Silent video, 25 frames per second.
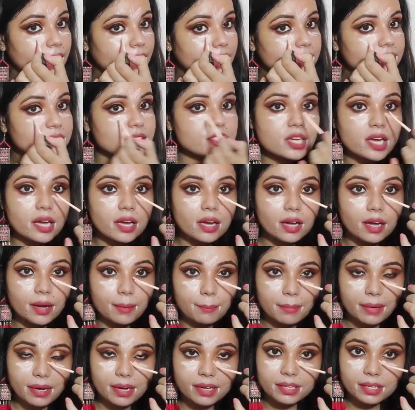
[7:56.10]
जहाँ जहाँ
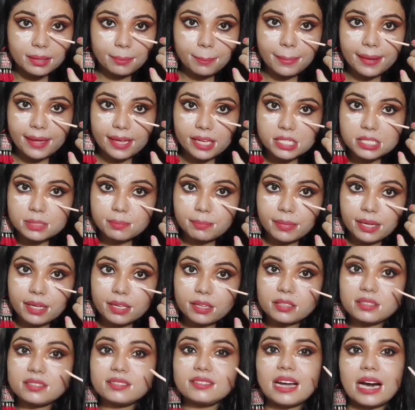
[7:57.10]
हमारे फेस
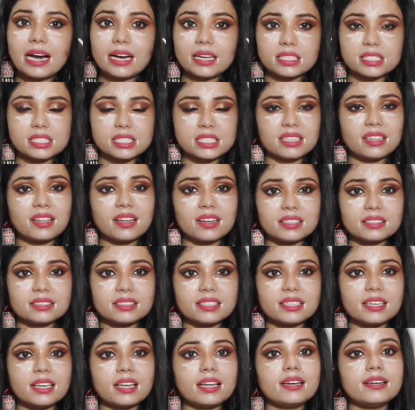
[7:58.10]
में डार्क
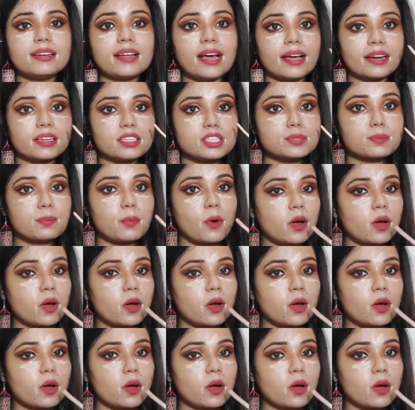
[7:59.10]
लगती है डार्क